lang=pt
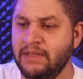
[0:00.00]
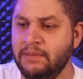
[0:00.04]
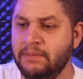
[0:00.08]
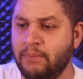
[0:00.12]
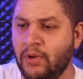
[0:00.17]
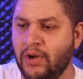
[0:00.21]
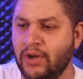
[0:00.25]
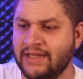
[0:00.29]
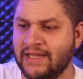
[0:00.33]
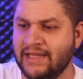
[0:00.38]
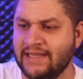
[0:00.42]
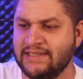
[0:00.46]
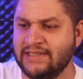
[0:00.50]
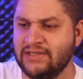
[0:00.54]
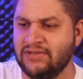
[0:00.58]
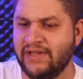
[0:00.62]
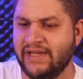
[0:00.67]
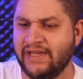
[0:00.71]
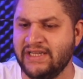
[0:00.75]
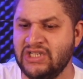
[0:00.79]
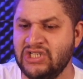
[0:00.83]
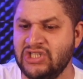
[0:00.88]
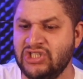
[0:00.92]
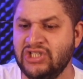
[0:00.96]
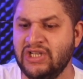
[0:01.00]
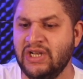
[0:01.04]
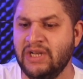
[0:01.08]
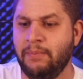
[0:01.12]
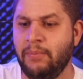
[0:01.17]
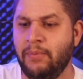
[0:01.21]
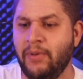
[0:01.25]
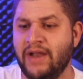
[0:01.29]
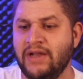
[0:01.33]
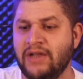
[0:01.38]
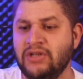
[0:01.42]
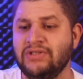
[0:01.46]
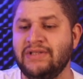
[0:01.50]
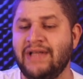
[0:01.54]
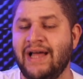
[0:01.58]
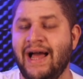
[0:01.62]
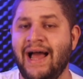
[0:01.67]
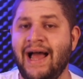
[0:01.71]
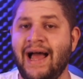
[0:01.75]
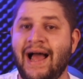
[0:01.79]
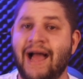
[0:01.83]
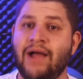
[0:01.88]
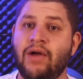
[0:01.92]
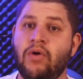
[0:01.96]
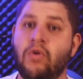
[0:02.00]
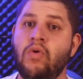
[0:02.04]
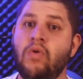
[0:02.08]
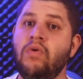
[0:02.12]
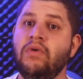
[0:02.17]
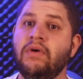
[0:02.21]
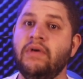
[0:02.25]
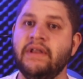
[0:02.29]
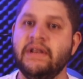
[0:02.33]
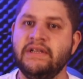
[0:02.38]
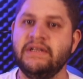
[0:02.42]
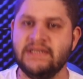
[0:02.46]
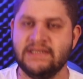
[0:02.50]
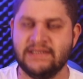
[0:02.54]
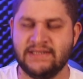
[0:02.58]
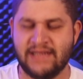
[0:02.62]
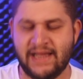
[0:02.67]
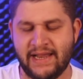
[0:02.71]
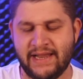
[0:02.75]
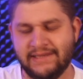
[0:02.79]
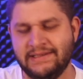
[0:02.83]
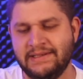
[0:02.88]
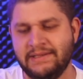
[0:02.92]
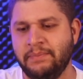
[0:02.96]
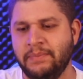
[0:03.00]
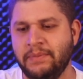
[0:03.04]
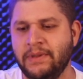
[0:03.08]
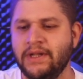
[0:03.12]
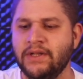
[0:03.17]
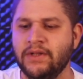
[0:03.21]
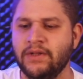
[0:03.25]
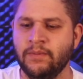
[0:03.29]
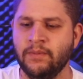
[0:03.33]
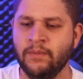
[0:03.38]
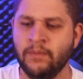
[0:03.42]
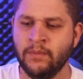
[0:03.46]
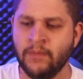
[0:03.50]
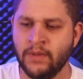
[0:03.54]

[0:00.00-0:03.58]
importação da Argentina pode ajudar a concretizar esse plano.